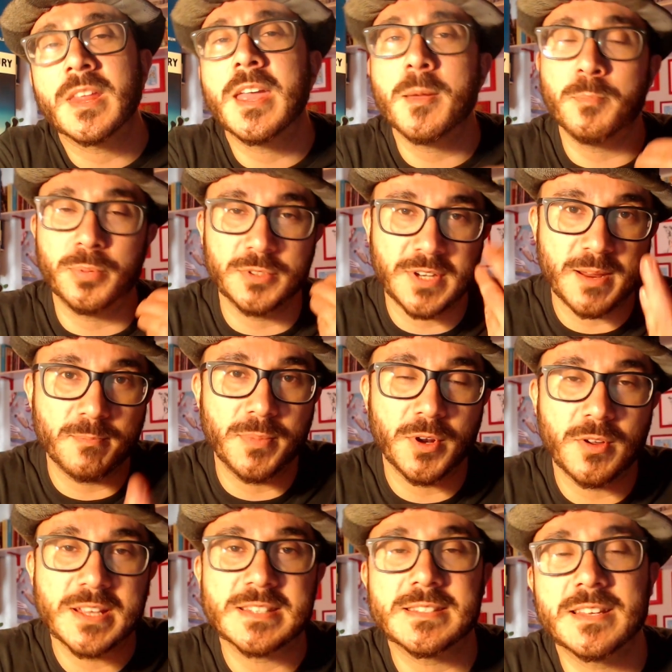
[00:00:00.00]
che
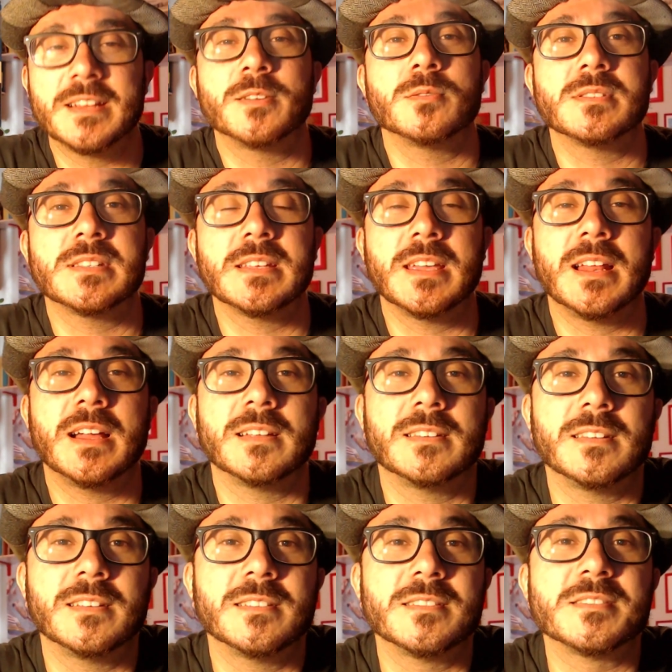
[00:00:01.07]
potrebbero essere
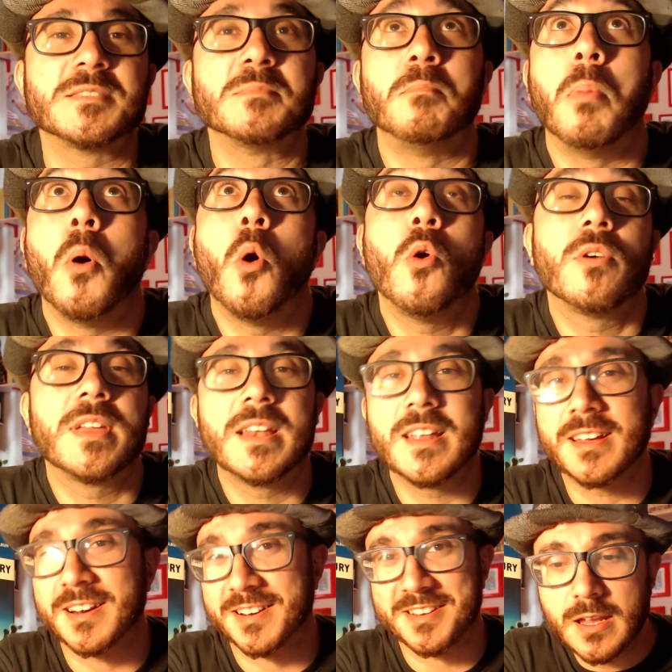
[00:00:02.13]
considerati
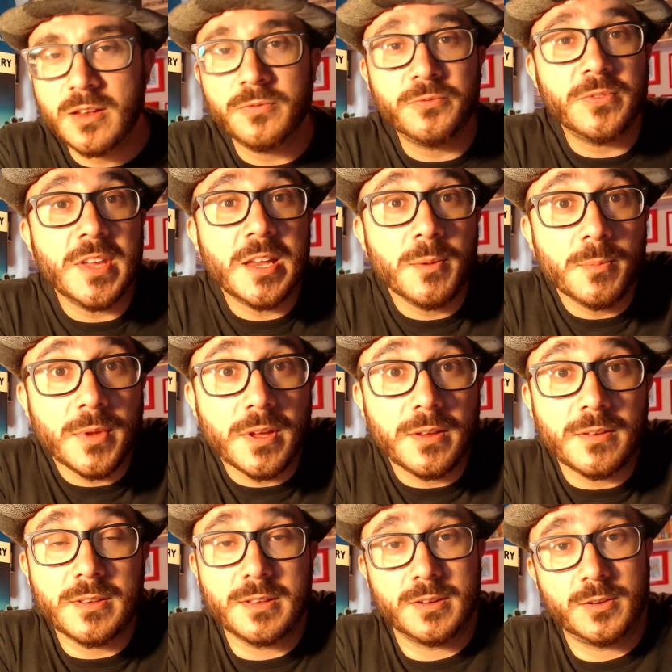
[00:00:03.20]
spoiler. Il
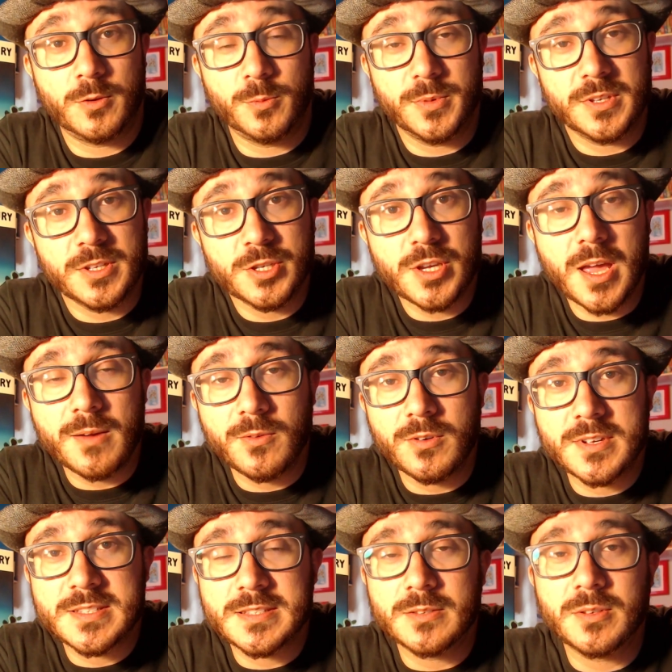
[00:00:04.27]
film, come
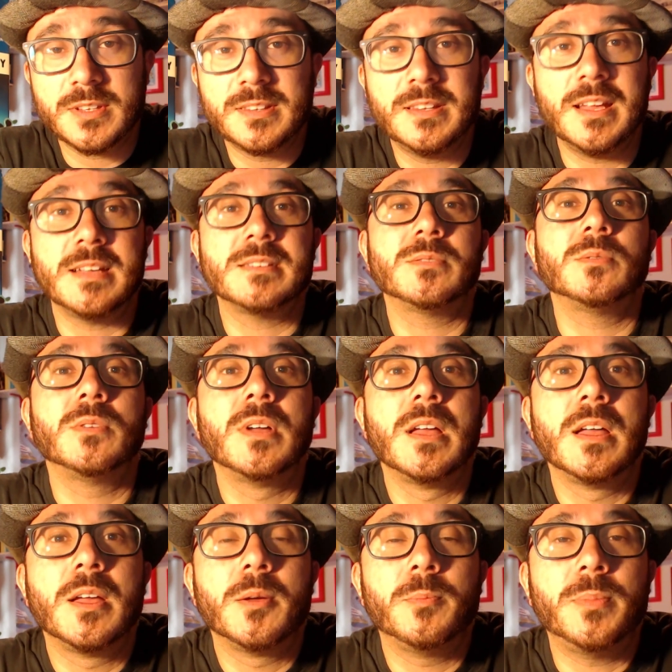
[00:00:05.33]
dicevo, è stato atteso
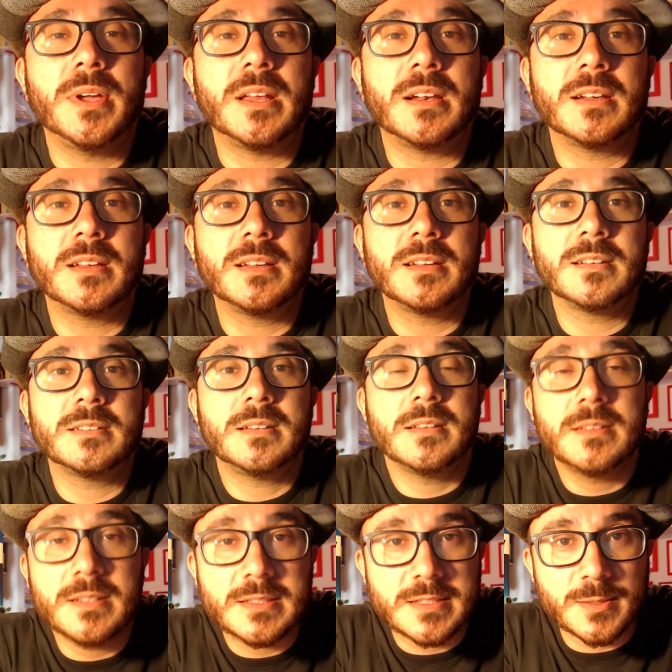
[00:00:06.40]
per eh,
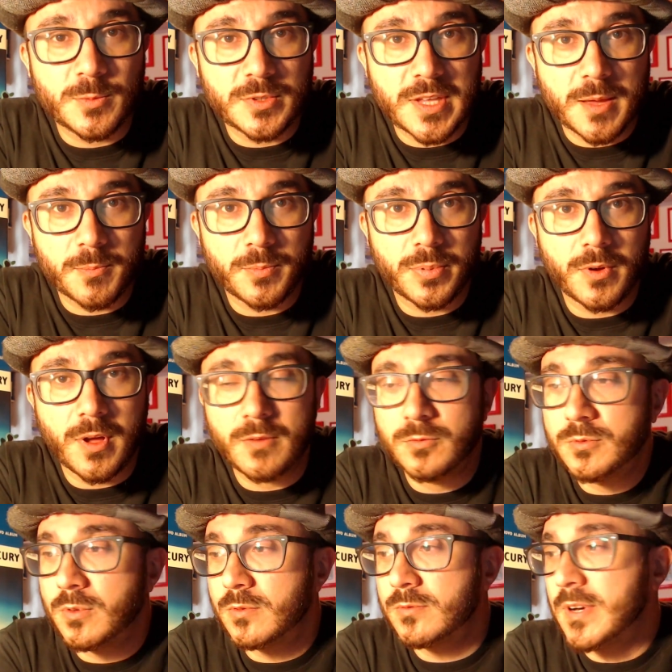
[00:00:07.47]
tantissimo tempo. Ha
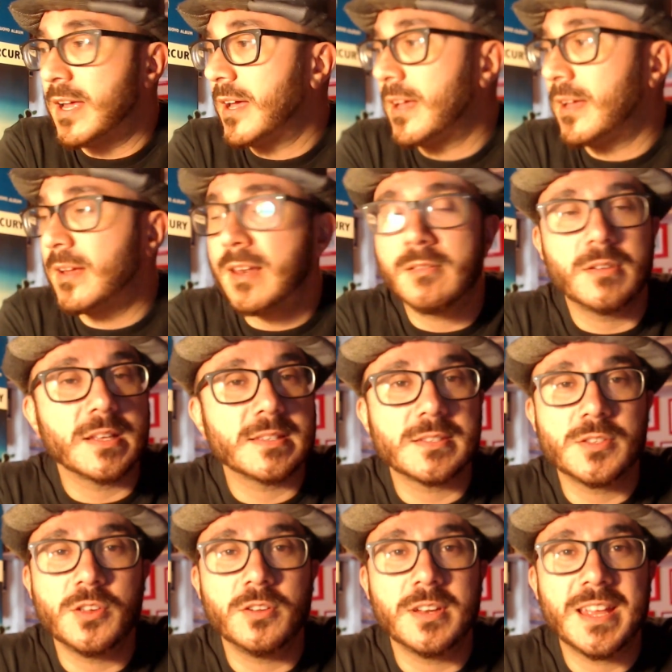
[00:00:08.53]
avuto una
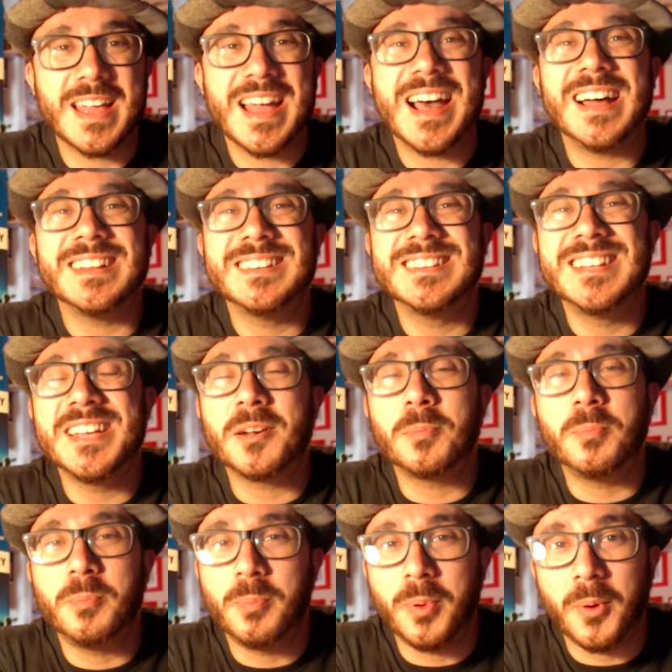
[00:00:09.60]
lavorazione a
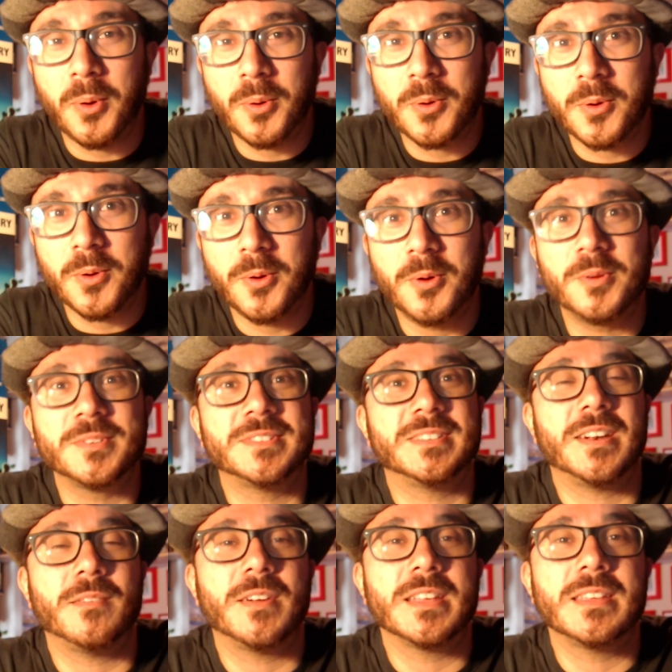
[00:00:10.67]
dir poco
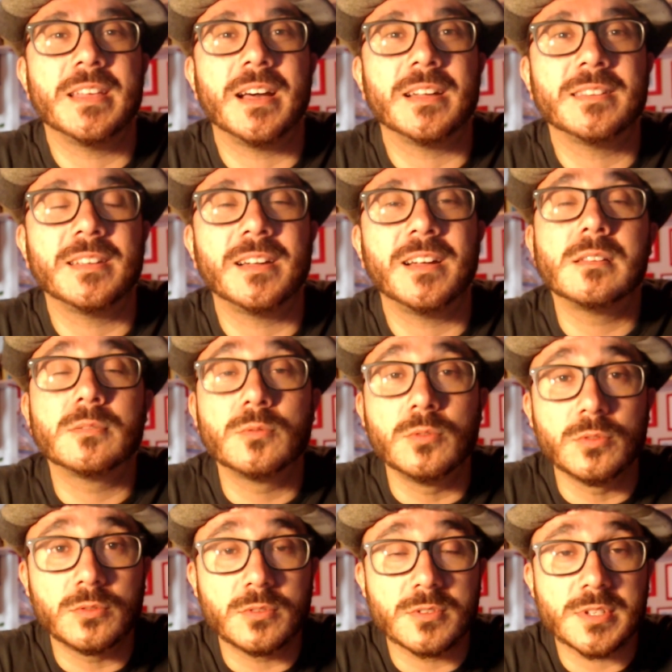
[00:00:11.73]
travagliata. Il
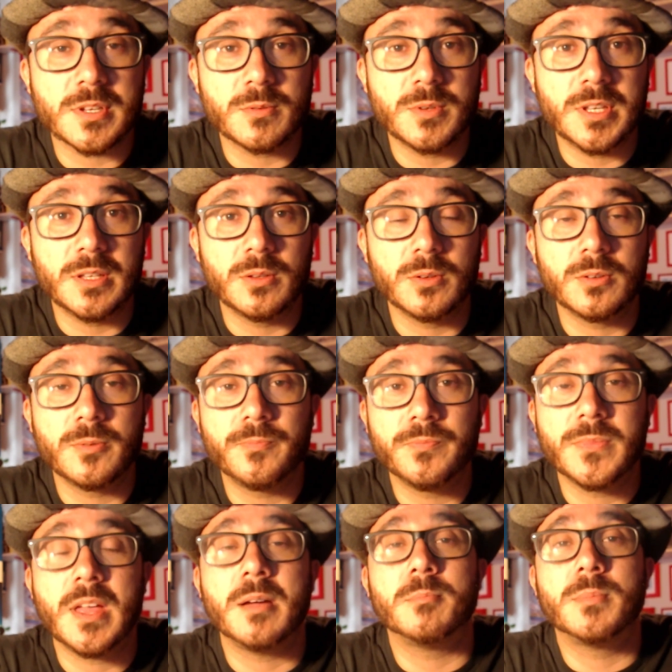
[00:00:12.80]
tutto seguito
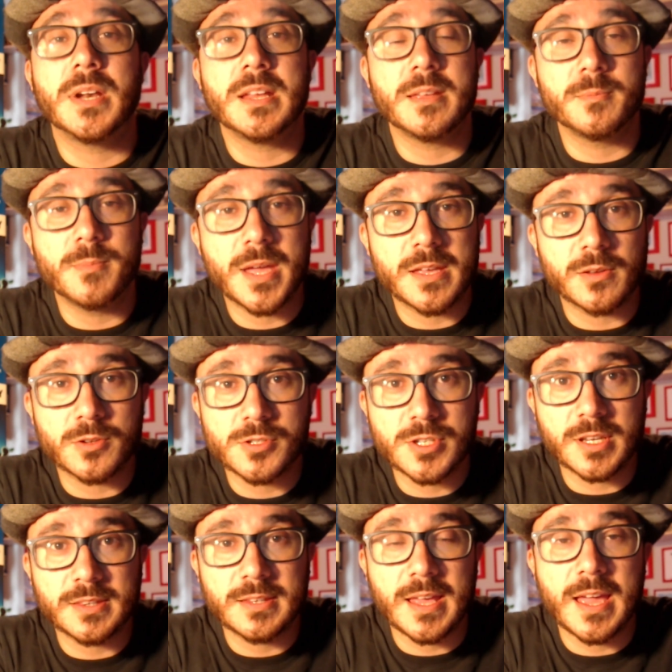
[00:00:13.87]
da Brian May e
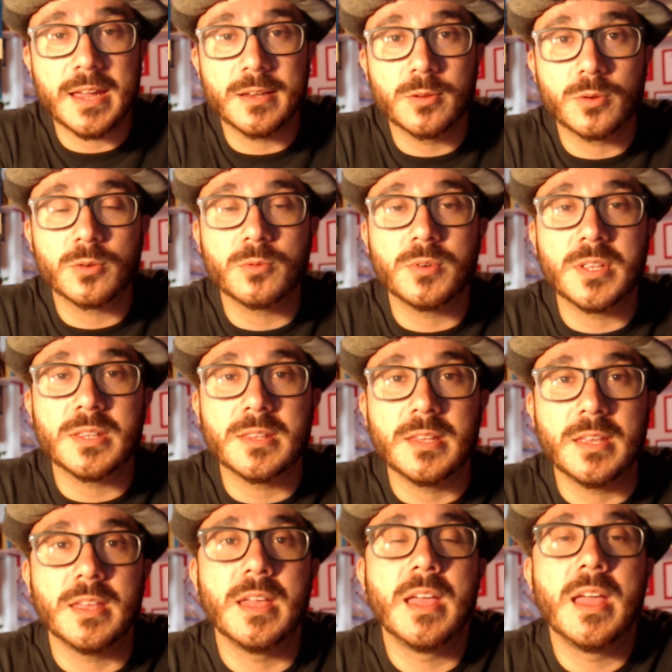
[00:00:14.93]
Roger Taylor,
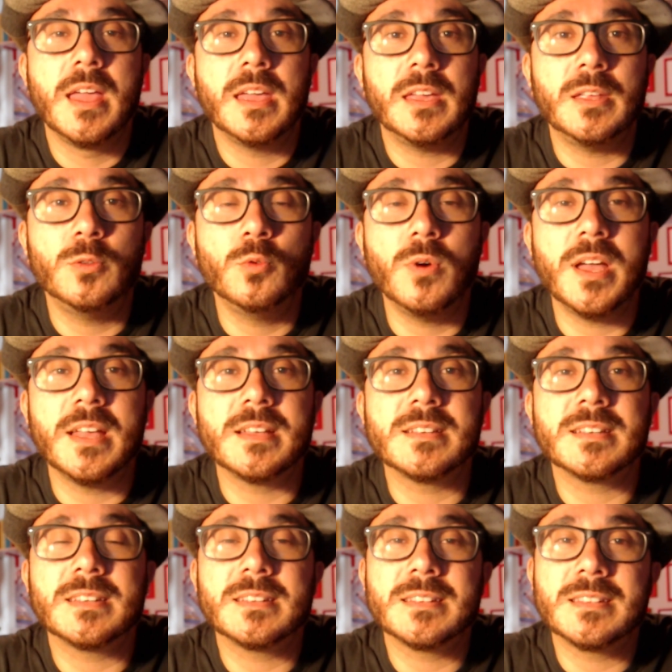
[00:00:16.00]
quindi i
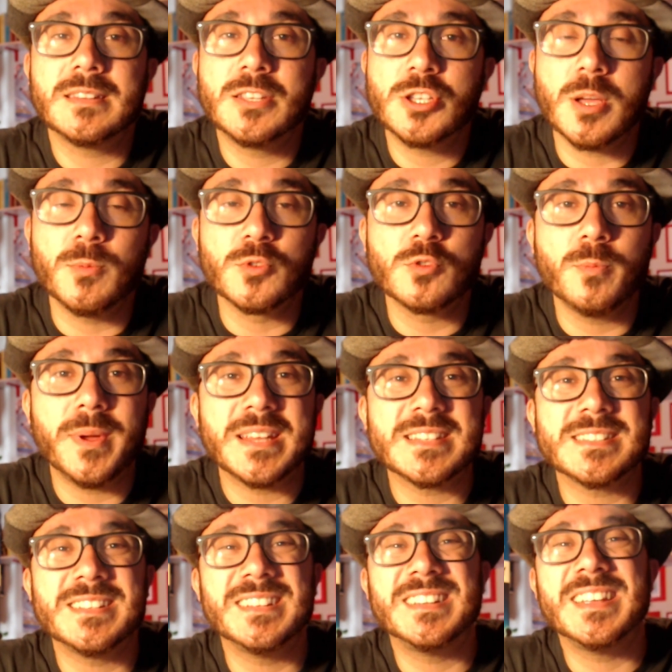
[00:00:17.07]
due diciamo
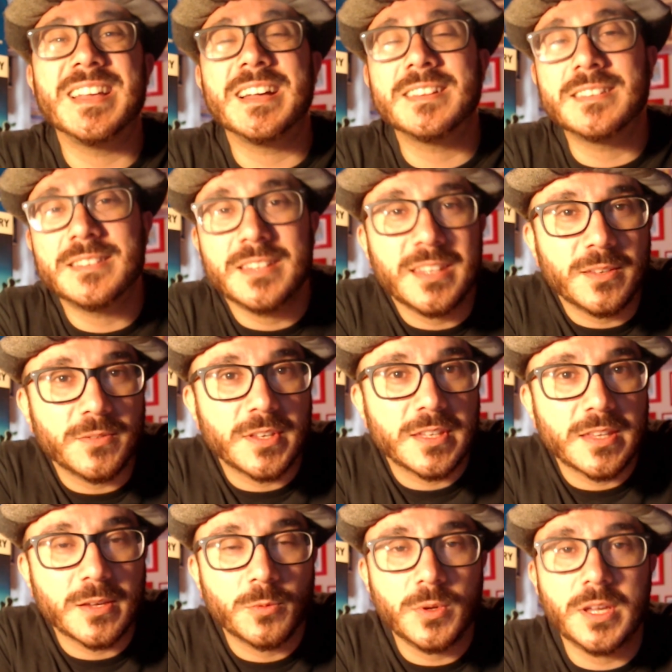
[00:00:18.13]
superstiti
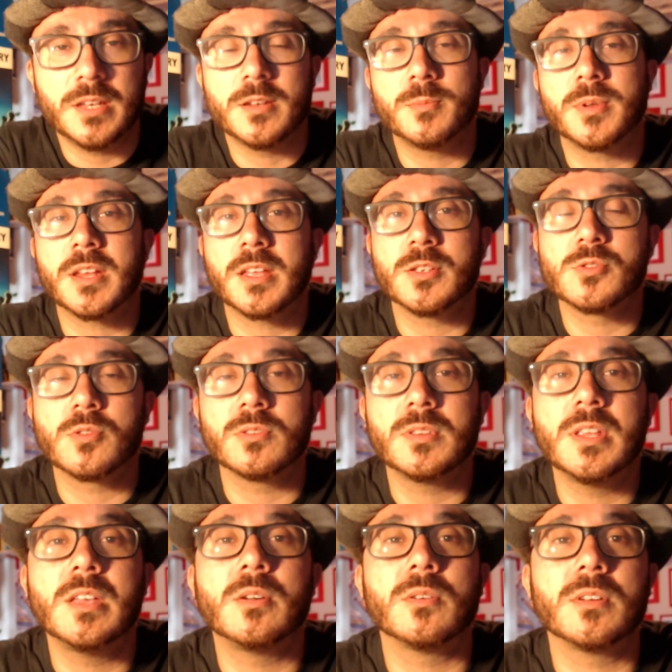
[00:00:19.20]
attivi dei Queen perché John
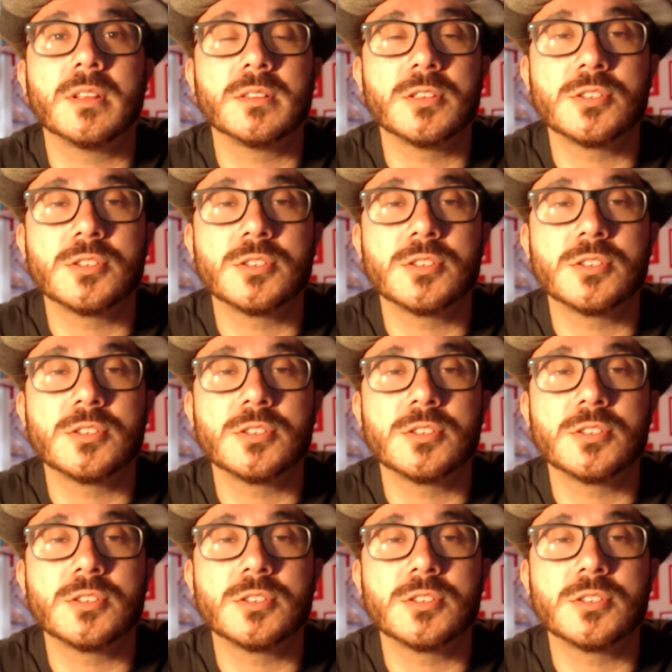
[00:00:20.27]
Deacon ha